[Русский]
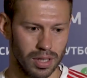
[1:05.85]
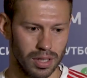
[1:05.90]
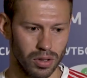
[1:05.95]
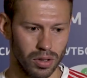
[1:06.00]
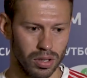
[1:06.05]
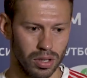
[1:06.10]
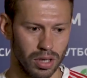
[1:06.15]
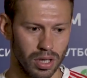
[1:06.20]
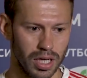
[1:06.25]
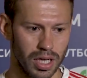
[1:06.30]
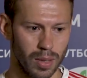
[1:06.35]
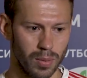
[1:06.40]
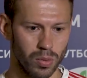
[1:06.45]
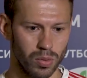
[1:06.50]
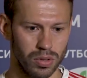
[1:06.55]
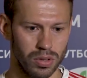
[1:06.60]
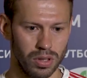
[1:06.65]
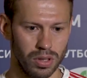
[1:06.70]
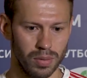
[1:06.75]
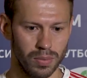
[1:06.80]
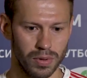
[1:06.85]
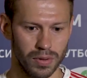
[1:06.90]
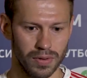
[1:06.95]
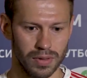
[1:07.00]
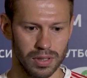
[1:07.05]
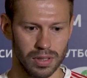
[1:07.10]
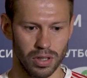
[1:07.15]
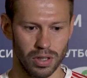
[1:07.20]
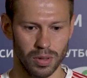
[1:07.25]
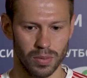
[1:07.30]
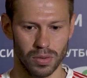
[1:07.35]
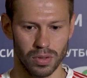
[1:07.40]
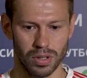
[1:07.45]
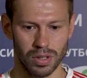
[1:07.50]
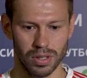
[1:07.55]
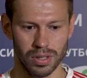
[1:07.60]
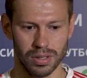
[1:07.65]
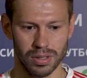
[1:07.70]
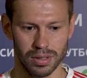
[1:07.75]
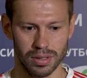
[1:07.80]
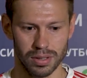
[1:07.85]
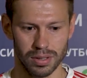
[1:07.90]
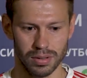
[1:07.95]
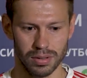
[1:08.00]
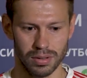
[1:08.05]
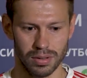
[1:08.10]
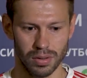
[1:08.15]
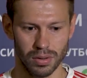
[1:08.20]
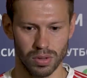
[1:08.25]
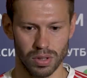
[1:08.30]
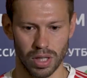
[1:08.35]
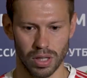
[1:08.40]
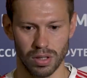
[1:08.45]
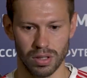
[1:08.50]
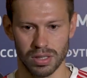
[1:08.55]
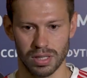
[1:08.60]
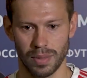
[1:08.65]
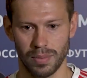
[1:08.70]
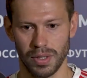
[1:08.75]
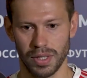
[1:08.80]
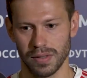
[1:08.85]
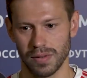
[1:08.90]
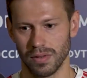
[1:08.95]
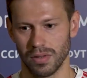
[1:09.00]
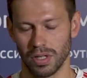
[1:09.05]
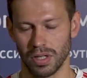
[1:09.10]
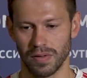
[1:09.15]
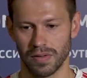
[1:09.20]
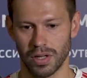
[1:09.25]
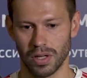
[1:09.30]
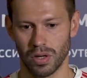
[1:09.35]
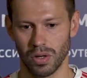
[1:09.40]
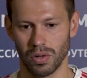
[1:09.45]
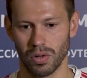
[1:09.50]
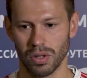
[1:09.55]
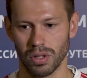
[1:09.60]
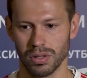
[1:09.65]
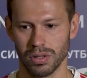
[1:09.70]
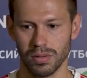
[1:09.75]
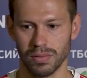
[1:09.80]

А Тоттенхэму не повезло немного, не удалось забить в итоге второй гол.